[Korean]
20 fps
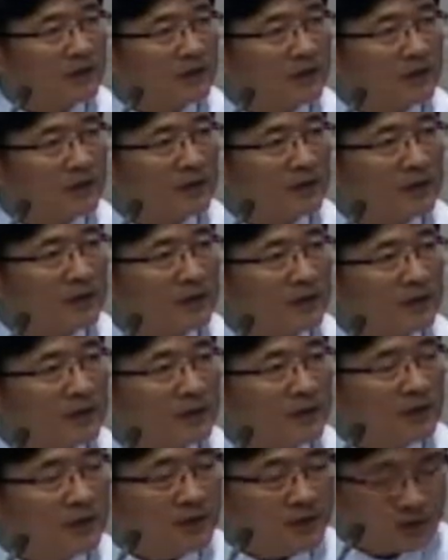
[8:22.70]
예.
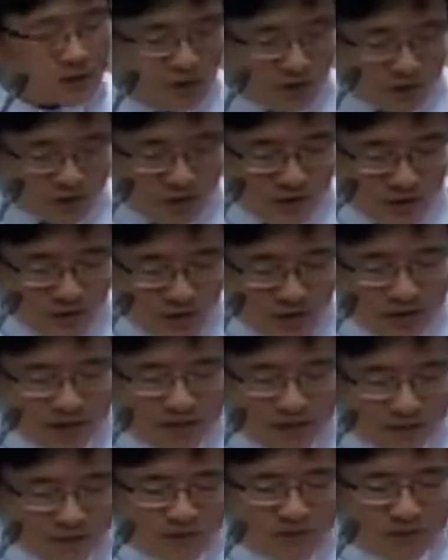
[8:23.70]
성경이
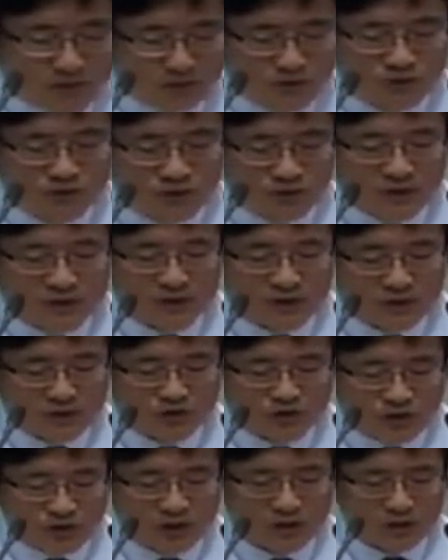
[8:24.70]
하나님께서 주신
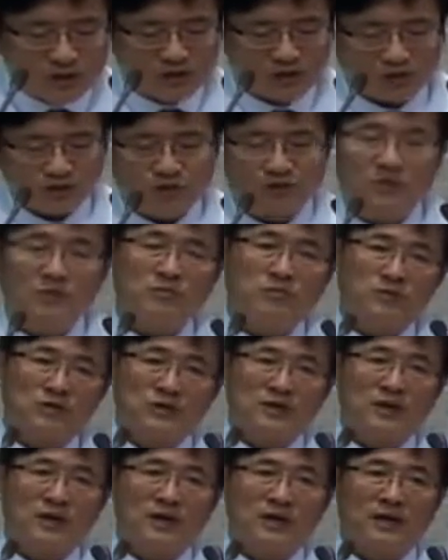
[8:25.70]
최대의
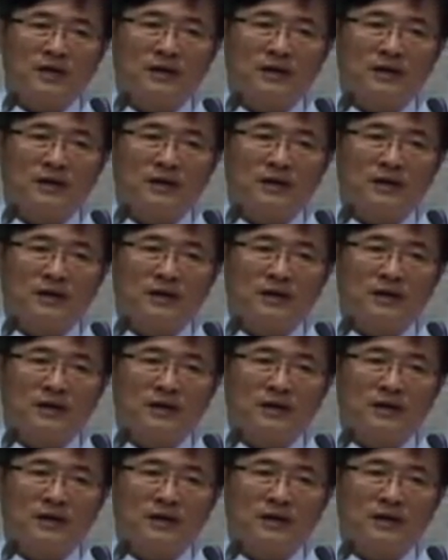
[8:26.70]
선물이다.